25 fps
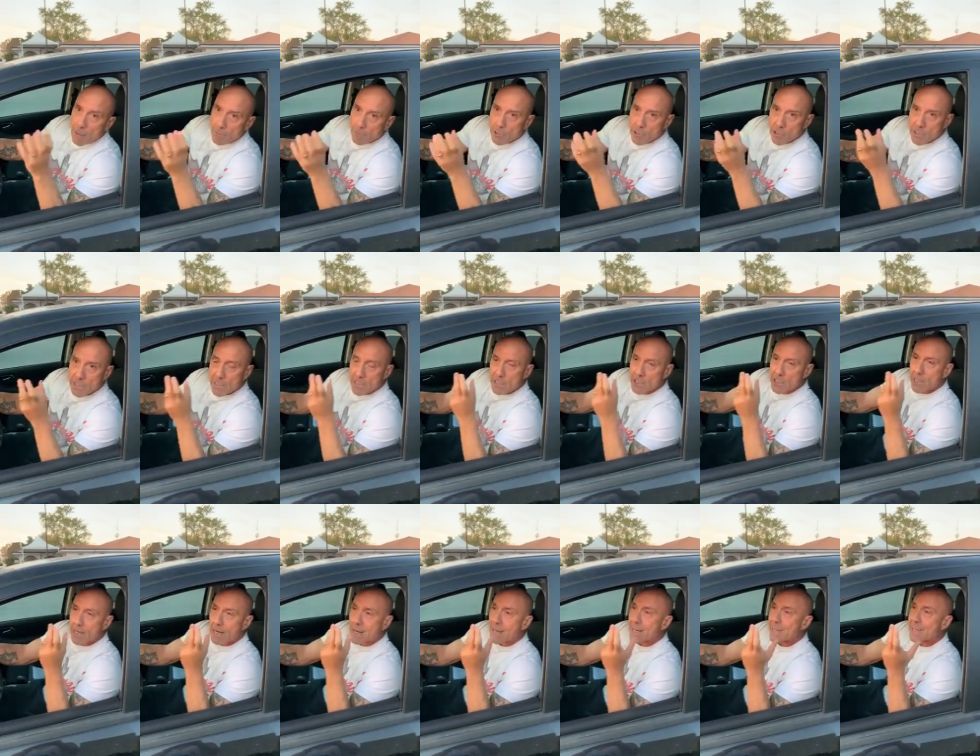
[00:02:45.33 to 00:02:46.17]
possa
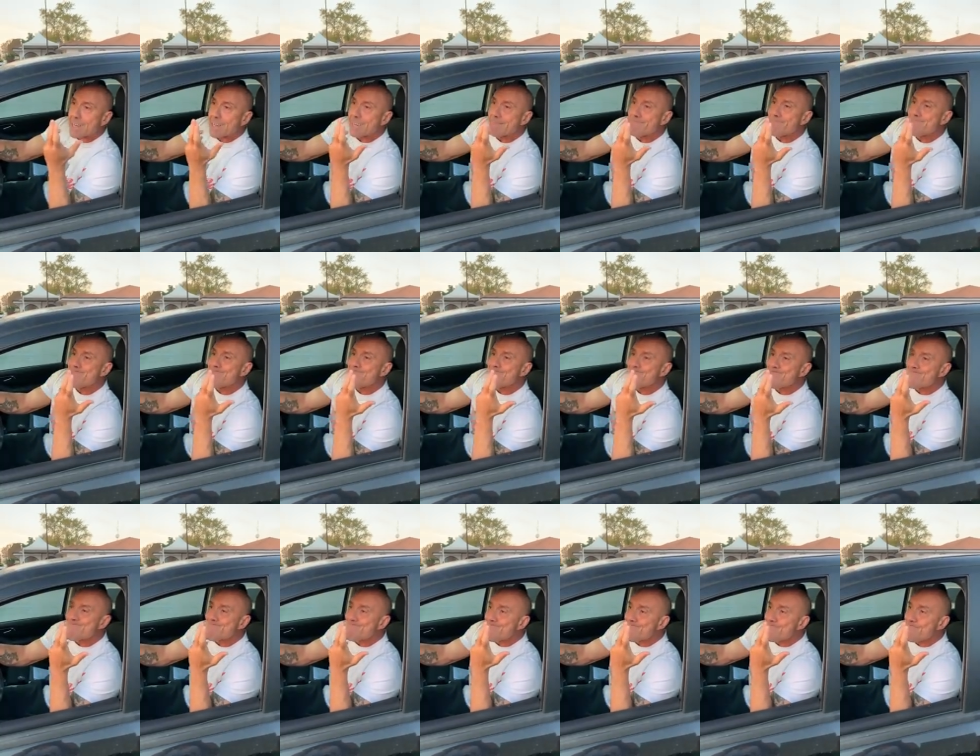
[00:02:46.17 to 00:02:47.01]
girare,
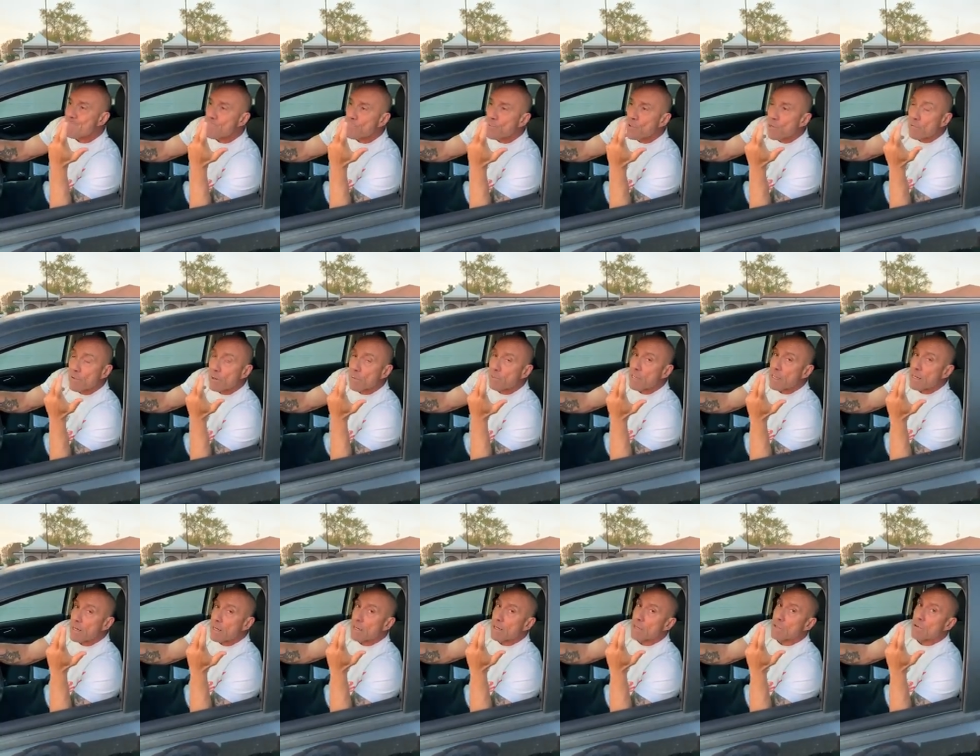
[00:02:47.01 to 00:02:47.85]
mm, non va
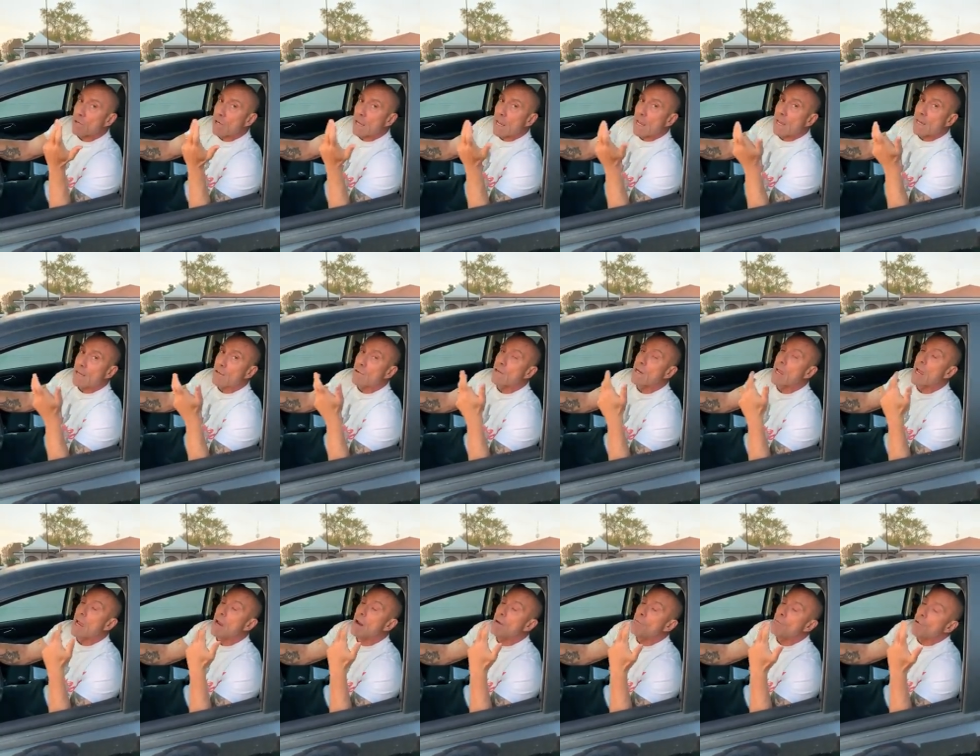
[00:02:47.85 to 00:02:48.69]
bene, non è, non
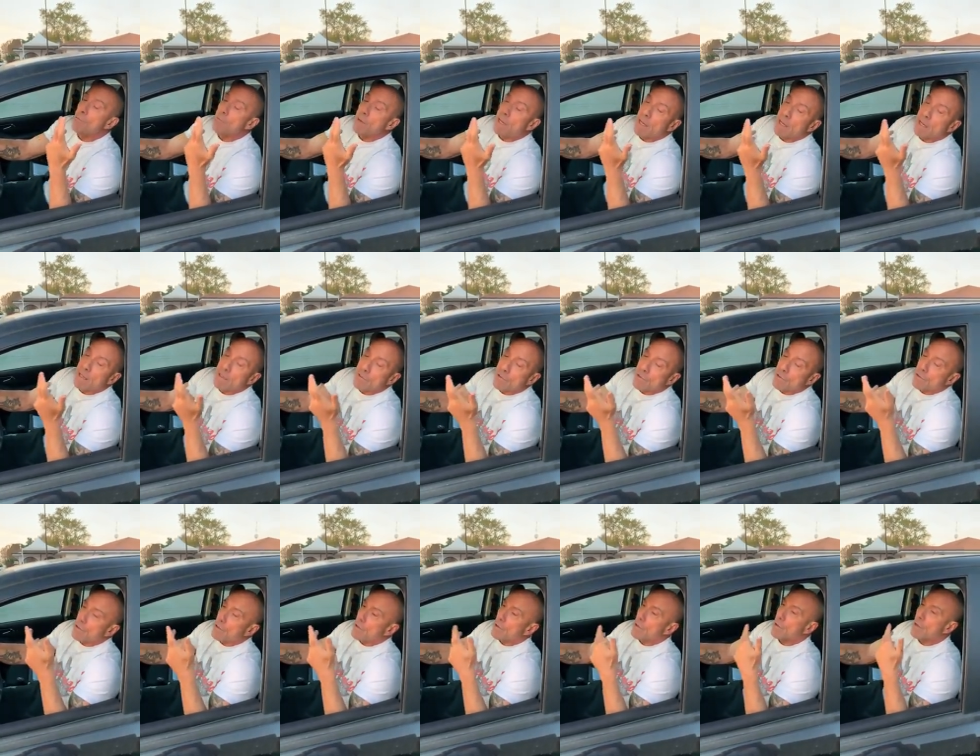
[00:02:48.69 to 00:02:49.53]
è il
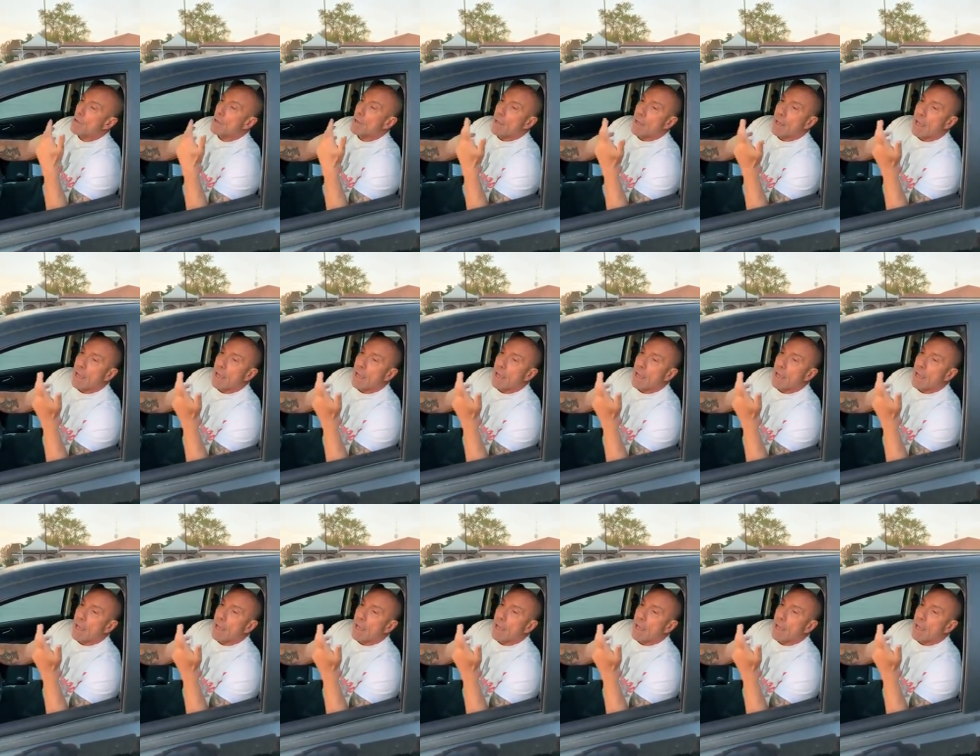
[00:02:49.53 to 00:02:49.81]
momento.